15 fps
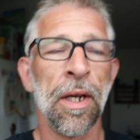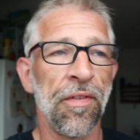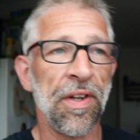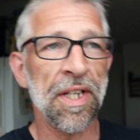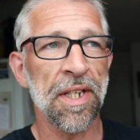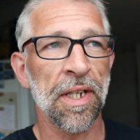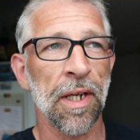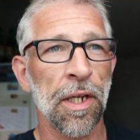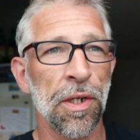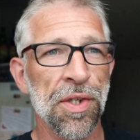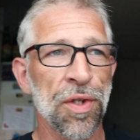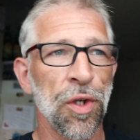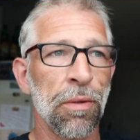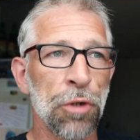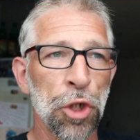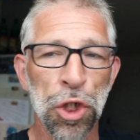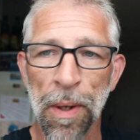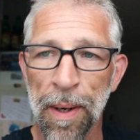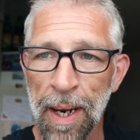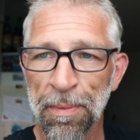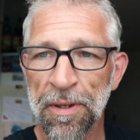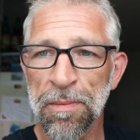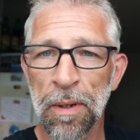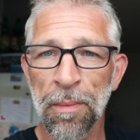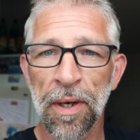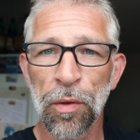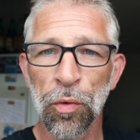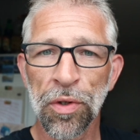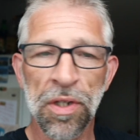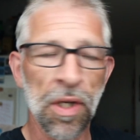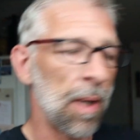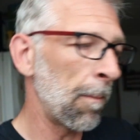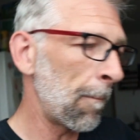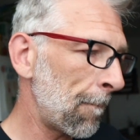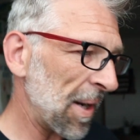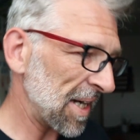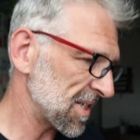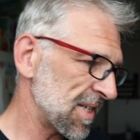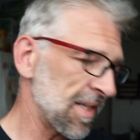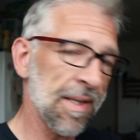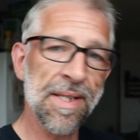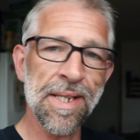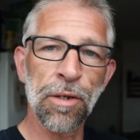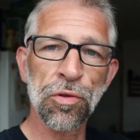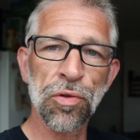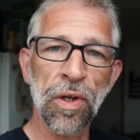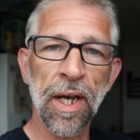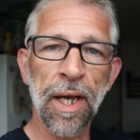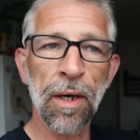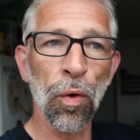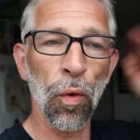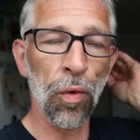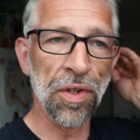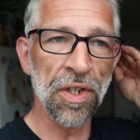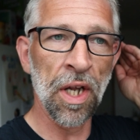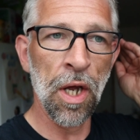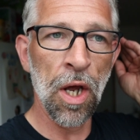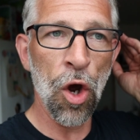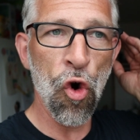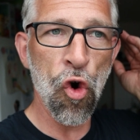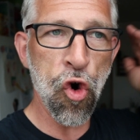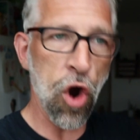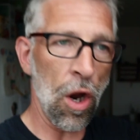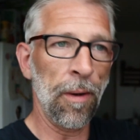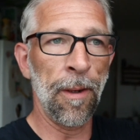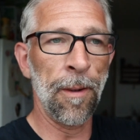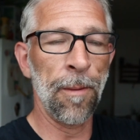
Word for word: Wenn ich dann nach Hause komme, schnappe ich mir meinen Hund, pack sie ins Auto rein und puh,